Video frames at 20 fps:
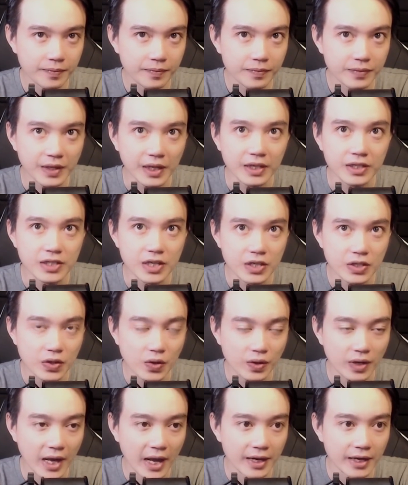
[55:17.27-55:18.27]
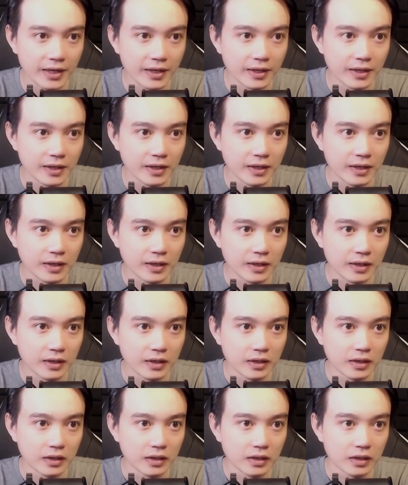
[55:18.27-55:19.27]
Thằng Sinh còn la lên:
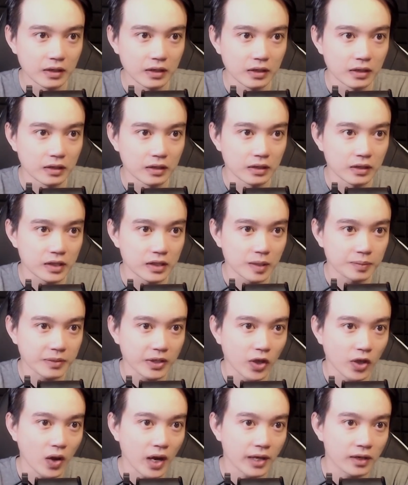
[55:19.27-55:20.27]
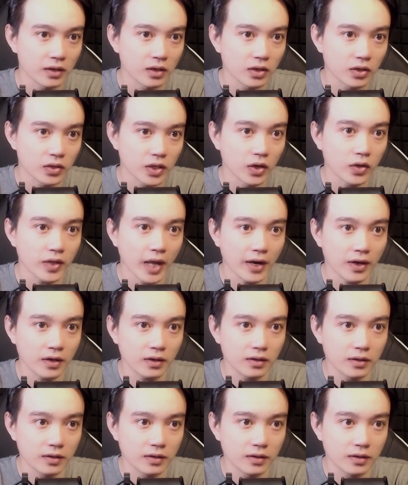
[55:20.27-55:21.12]
"Chụp thằng nhỏ lại, con chừng nó chạy đó."